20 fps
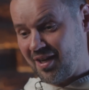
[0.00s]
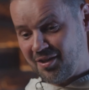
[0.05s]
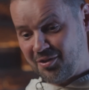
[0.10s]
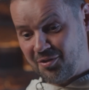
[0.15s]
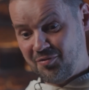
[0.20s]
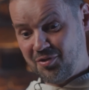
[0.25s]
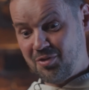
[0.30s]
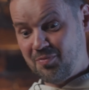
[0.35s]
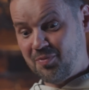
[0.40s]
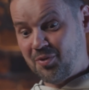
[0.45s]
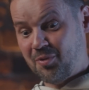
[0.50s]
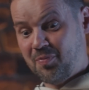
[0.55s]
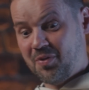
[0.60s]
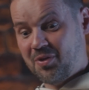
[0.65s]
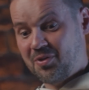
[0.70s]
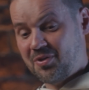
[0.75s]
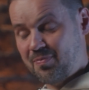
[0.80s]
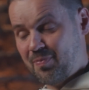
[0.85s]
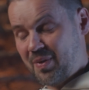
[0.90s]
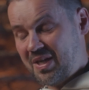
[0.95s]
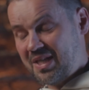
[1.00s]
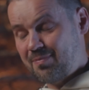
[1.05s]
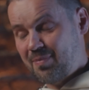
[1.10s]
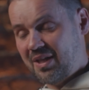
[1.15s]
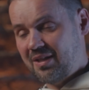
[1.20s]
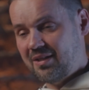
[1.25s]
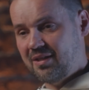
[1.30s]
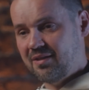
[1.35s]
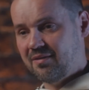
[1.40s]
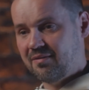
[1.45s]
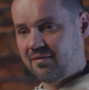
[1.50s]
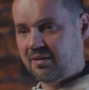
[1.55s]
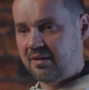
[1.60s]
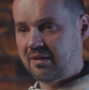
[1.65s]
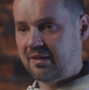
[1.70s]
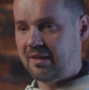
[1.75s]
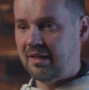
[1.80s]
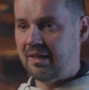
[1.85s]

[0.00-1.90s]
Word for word: ale to widzimy dopiero z perspektywy.